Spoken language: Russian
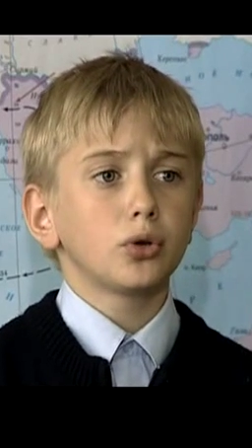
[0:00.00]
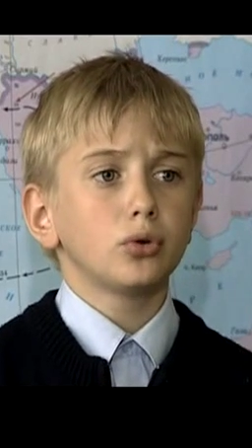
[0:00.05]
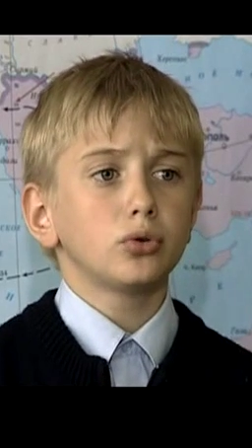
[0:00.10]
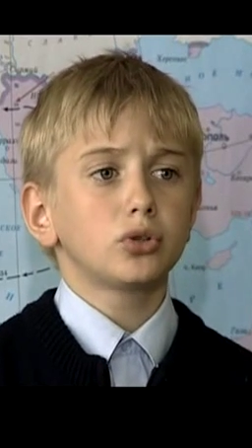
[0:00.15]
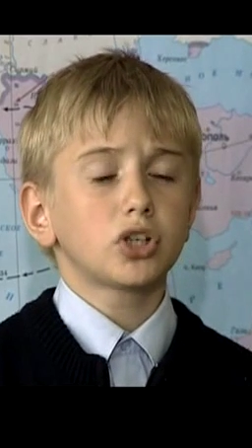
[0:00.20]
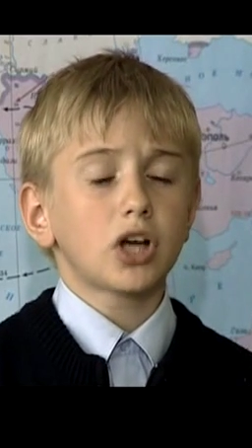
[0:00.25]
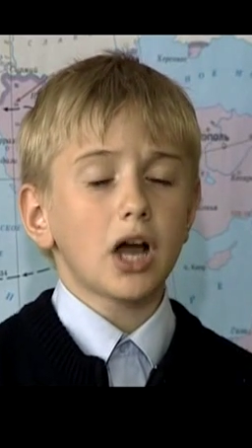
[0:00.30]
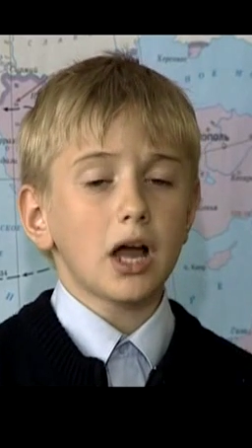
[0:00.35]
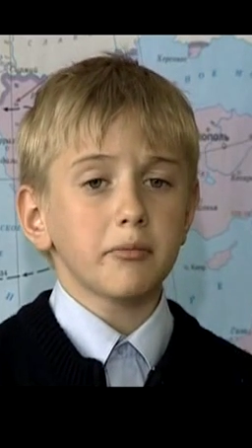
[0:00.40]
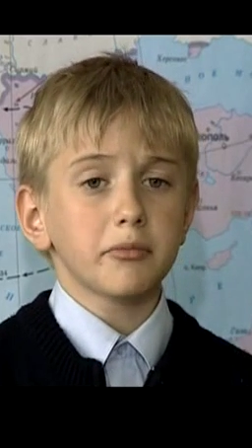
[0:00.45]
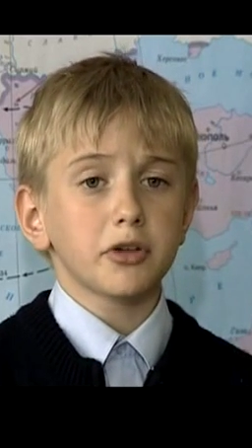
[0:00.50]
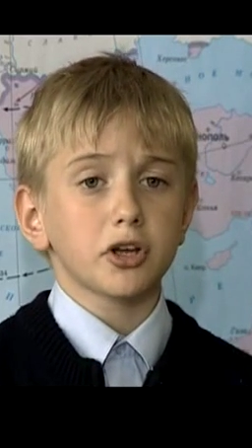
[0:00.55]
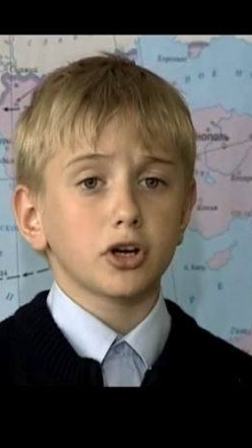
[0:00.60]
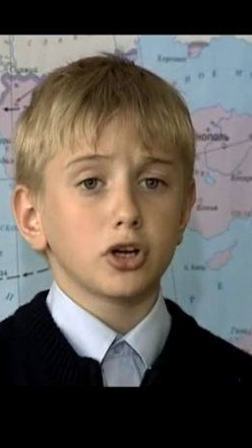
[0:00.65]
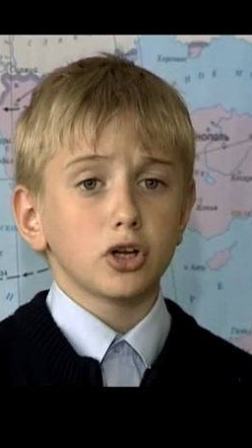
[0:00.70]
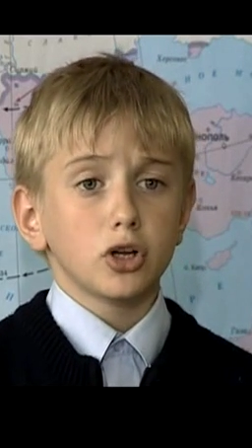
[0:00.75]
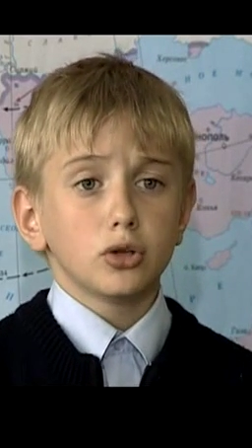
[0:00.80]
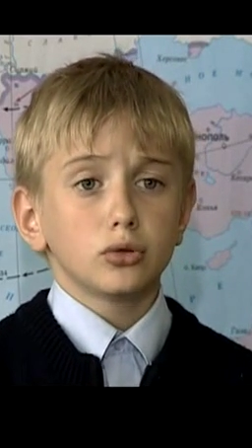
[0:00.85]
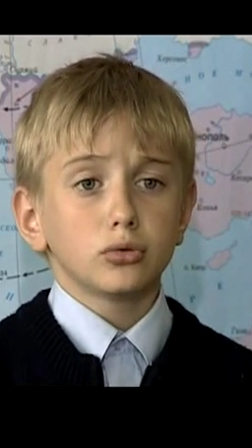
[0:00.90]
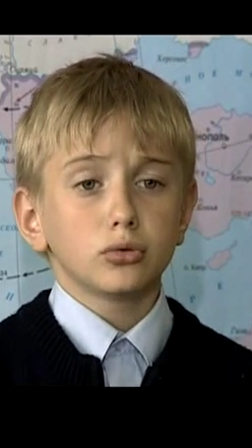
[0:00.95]
укрыть
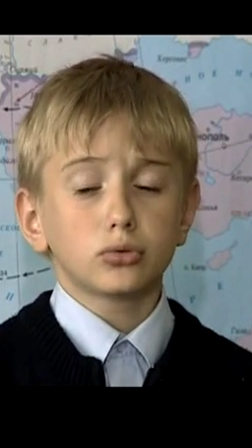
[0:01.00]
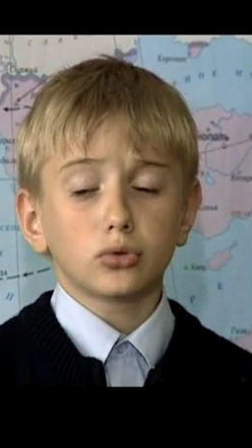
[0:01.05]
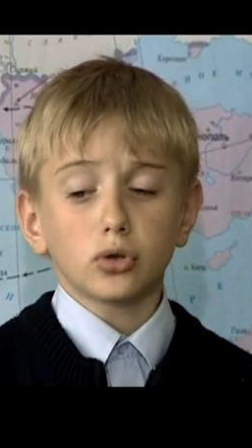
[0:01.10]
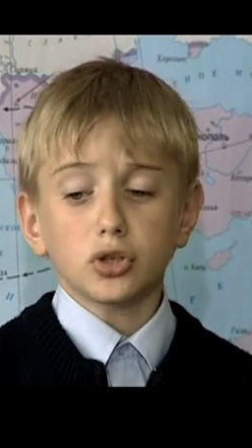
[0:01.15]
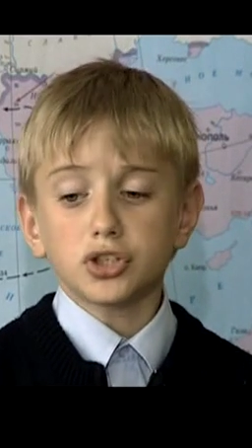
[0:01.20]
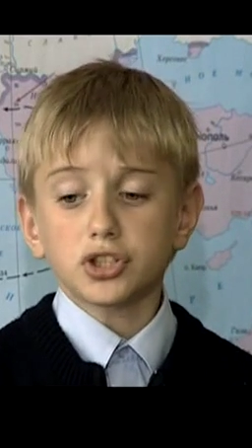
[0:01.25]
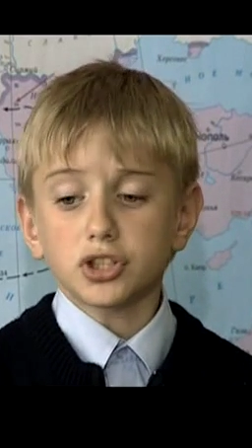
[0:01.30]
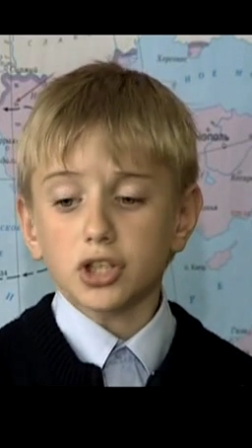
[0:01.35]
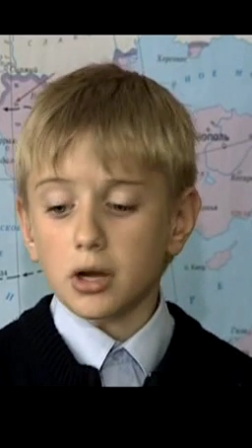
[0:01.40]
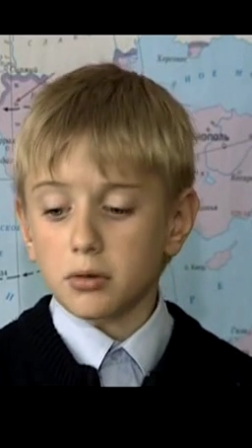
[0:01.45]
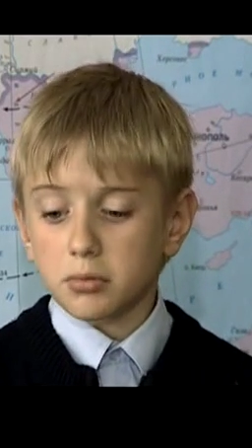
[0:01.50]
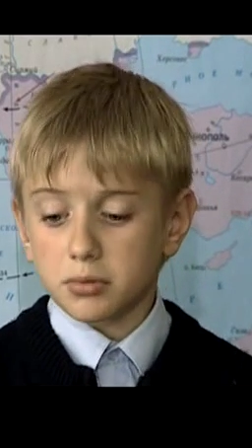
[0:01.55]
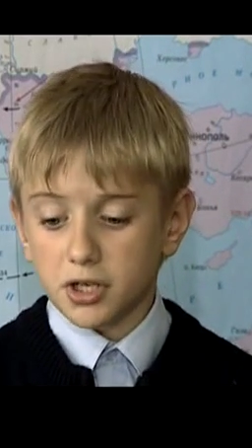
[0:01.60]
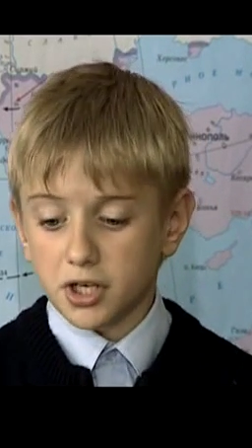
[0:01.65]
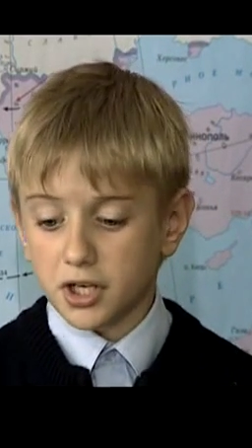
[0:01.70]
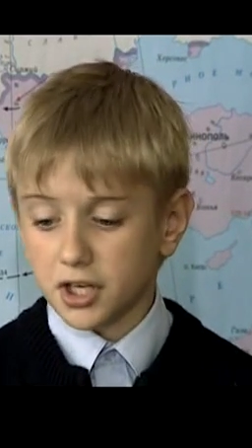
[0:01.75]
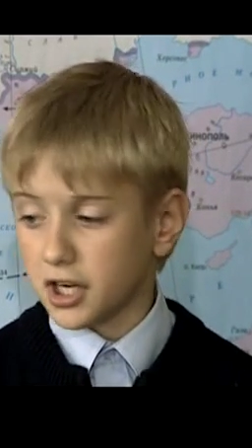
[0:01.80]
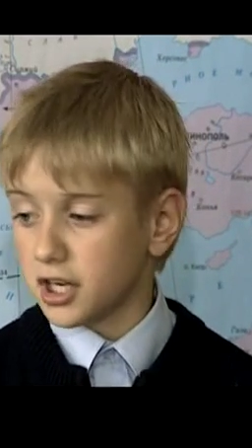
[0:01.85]
камеру ну то есть там,